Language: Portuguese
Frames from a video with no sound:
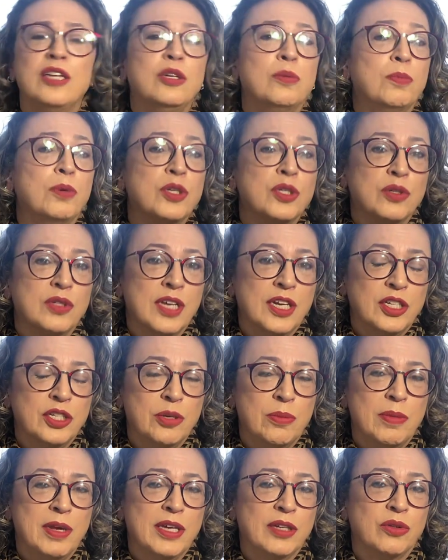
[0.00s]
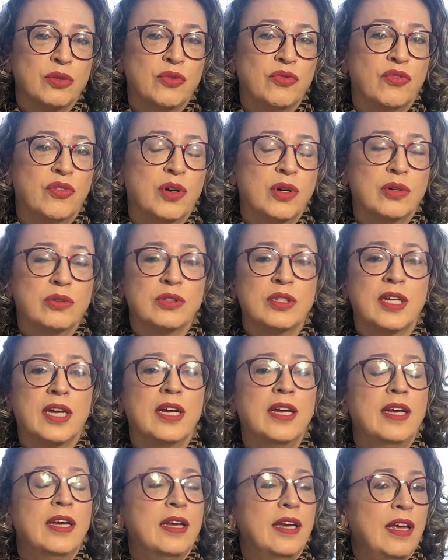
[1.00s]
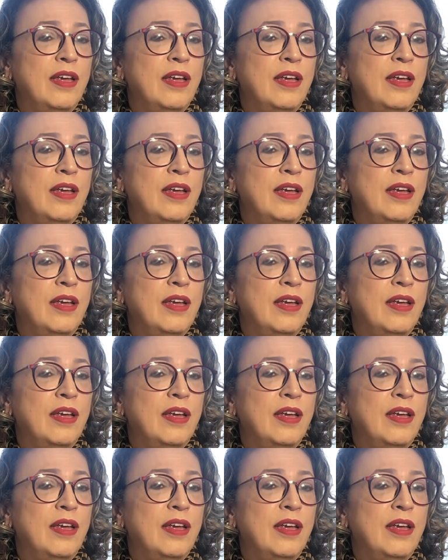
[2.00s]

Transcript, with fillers: depois o sentimento volta,